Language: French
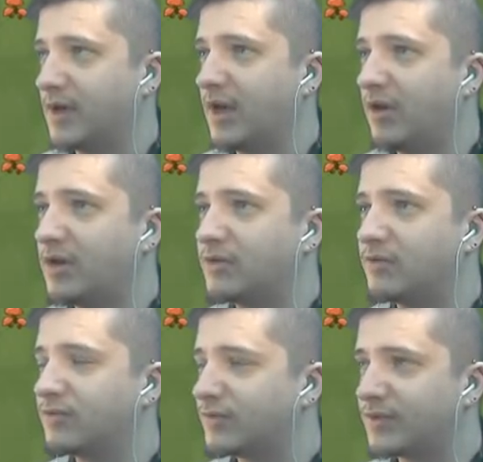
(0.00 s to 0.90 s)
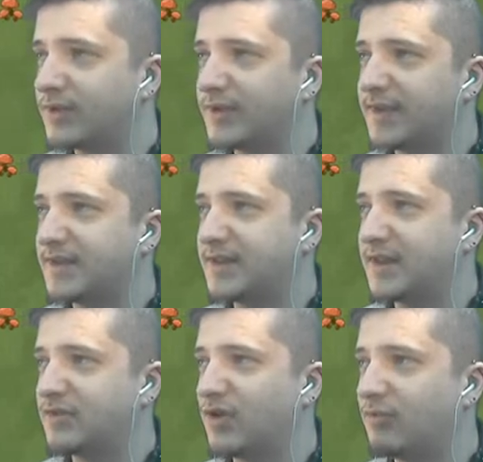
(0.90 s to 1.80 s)
Alors là, on, est en train de
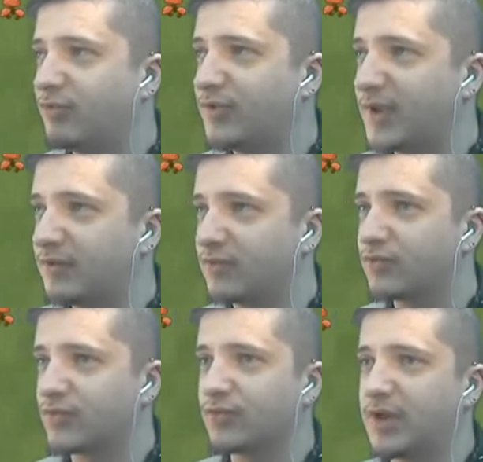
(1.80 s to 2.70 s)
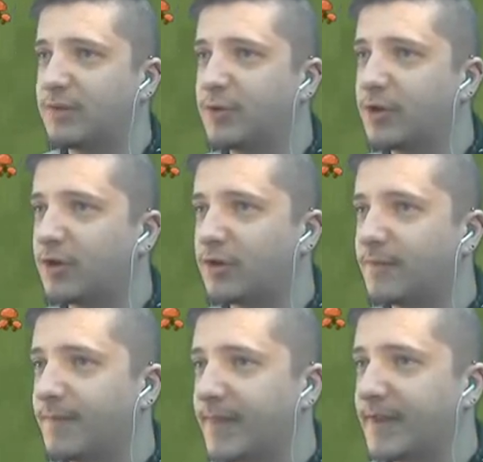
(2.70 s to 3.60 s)
tirer sur un putain de donjon de la mort.
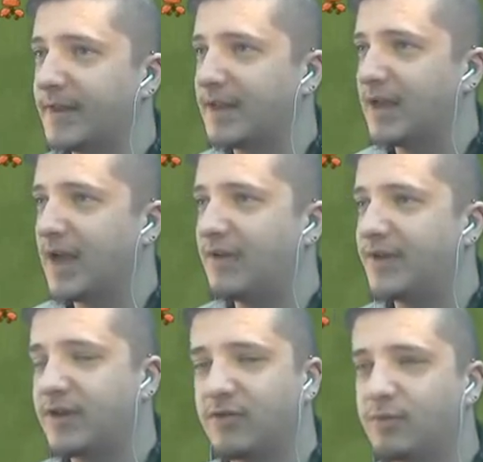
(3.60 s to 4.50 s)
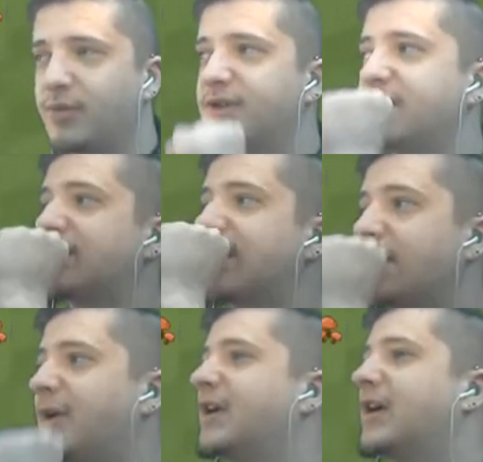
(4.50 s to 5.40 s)
Avec une petite
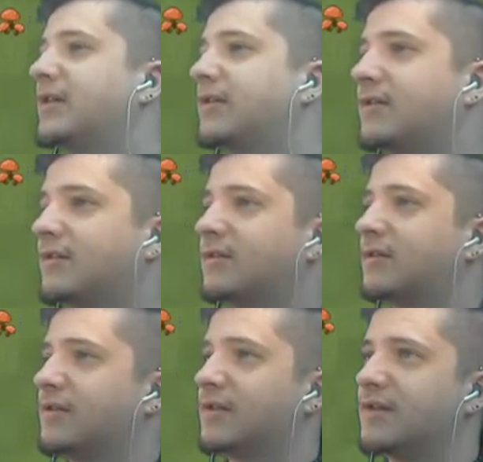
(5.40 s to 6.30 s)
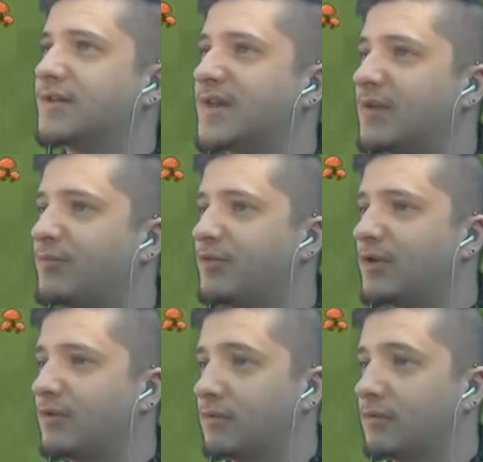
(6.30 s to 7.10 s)
sarbacane. C'est un peu...